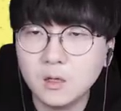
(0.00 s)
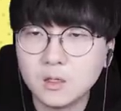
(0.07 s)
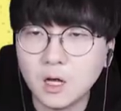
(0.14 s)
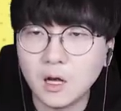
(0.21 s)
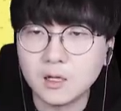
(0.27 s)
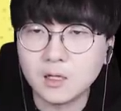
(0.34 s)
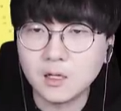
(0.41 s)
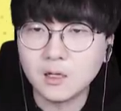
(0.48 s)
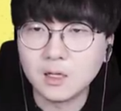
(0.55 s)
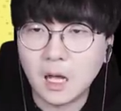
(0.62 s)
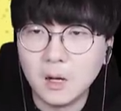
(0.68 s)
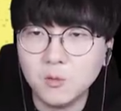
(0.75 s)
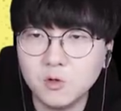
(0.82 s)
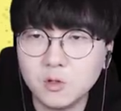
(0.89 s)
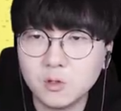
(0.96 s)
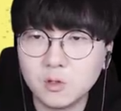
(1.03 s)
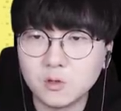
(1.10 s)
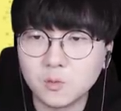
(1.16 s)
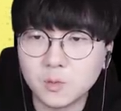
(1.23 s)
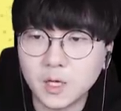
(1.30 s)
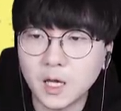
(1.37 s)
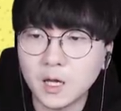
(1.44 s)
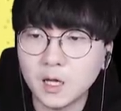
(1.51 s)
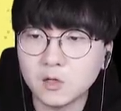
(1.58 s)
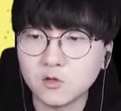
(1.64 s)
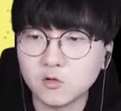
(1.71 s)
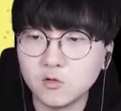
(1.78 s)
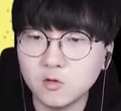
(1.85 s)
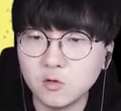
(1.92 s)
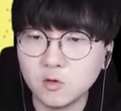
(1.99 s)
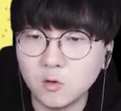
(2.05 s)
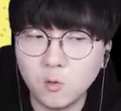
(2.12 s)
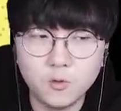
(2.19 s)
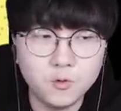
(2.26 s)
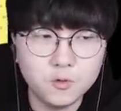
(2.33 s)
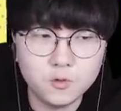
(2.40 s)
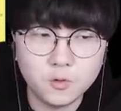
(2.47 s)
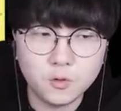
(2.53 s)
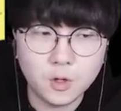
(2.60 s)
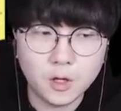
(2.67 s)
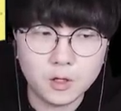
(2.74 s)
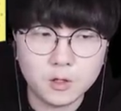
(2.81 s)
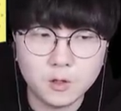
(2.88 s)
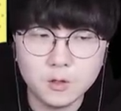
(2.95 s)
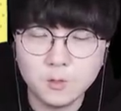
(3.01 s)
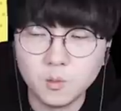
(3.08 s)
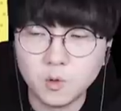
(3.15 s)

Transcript: 자 일단은 나무들을 좀 캐가지고 오른쪽에 이거는